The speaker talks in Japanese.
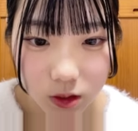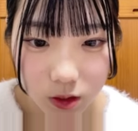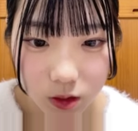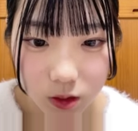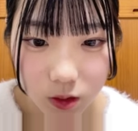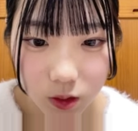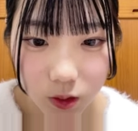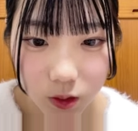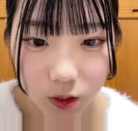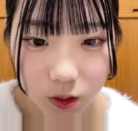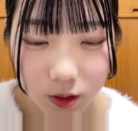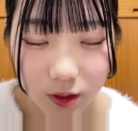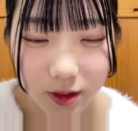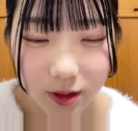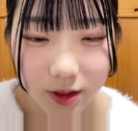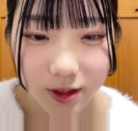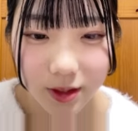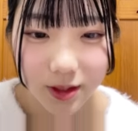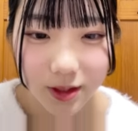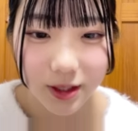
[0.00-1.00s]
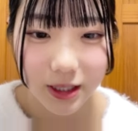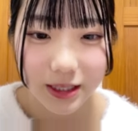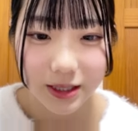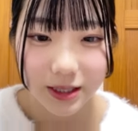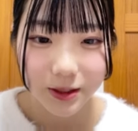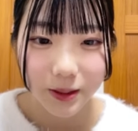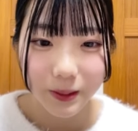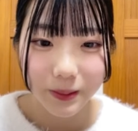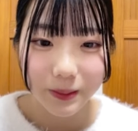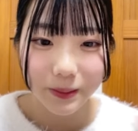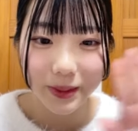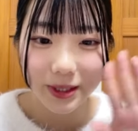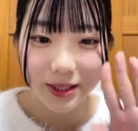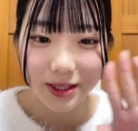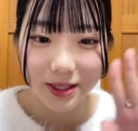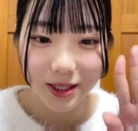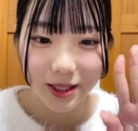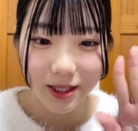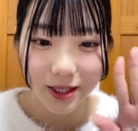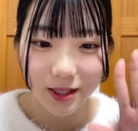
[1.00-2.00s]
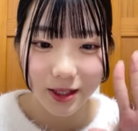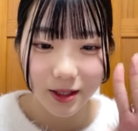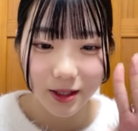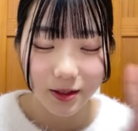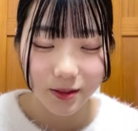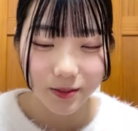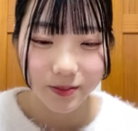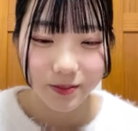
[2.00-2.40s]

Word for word: そうはじめまして